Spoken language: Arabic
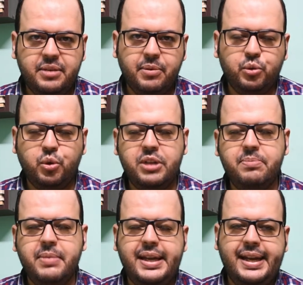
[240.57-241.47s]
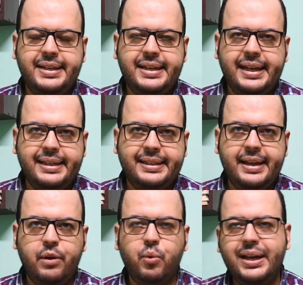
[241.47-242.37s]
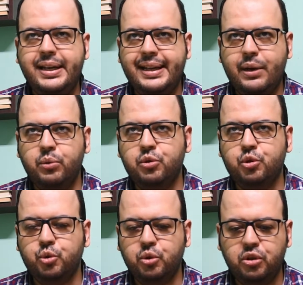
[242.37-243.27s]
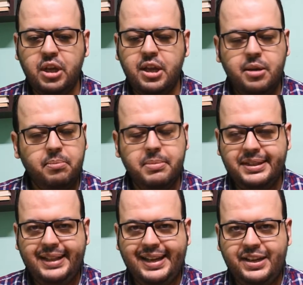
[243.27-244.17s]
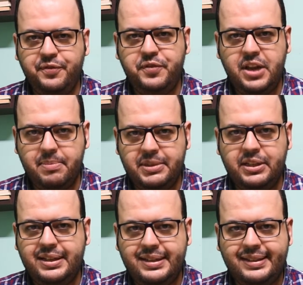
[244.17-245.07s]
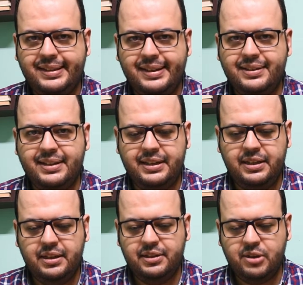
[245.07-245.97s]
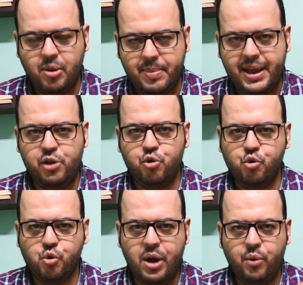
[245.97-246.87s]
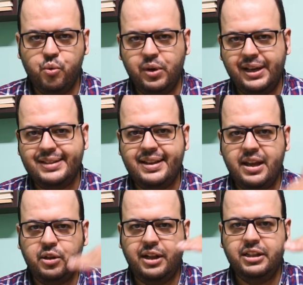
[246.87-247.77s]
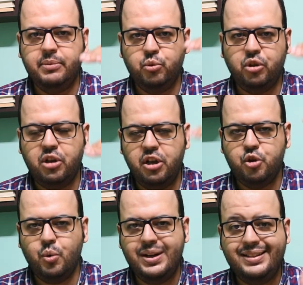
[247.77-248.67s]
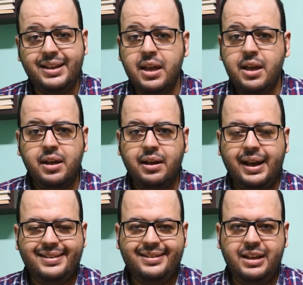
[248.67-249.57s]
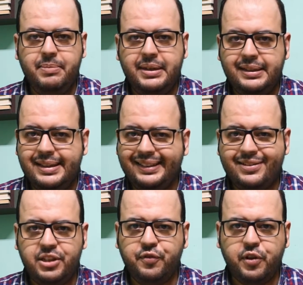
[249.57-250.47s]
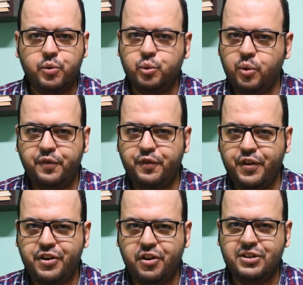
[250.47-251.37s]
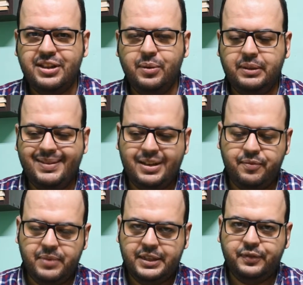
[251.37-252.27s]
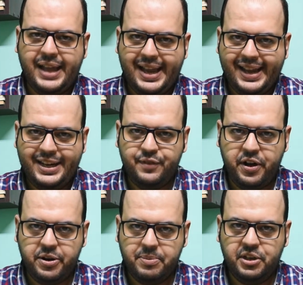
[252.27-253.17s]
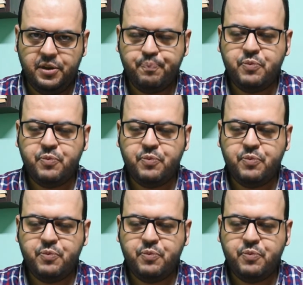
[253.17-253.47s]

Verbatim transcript: برضو خدمه يعني جيده ولكن جوده الصوت بتتحكم فيها من السيتنجز يعني سواء بقى لو او كذا لحد ما توصل لهاي كواليتي عايز تعمل داتا سيفر وتوفر خالص لو انت مثلا هتفتح اغاني في عربيه